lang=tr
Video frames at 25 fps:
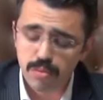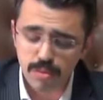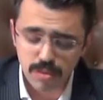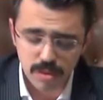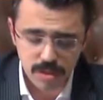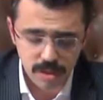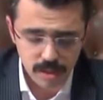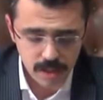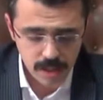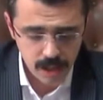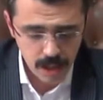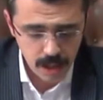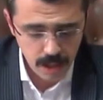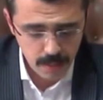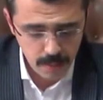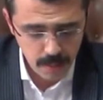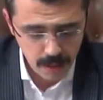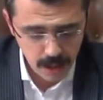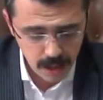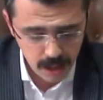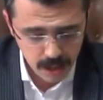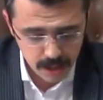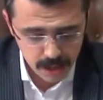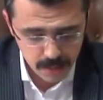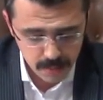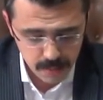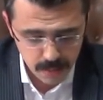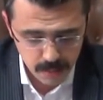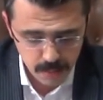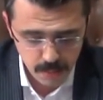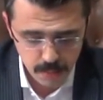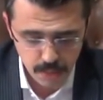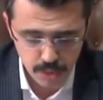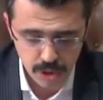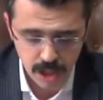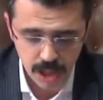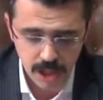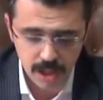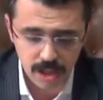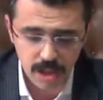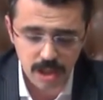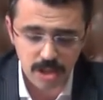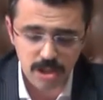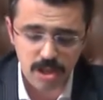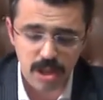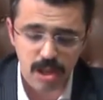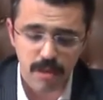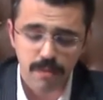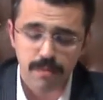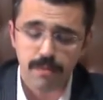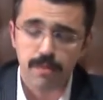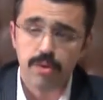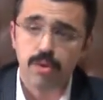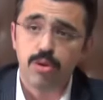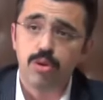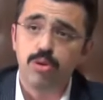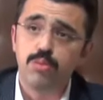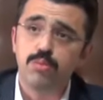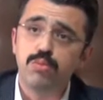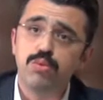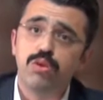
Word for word: Bunu sizlerle paylaşmayayım. Bu şekilde cevap veriyorum.